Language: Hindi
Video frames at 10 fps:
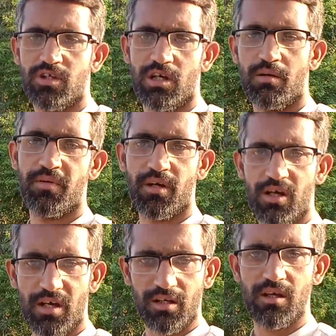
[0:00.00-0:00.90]
इन अपना
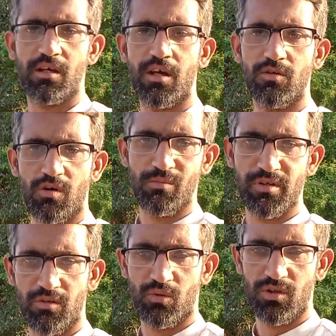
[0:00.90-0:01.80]
ख्याल रखिएगा दुआ
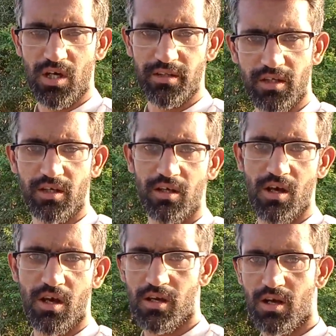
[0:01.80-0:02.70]
में ज़रूर याद
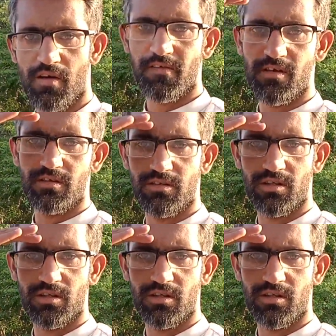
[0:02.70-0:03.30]
रखिएगा अल्लाह हाफिज़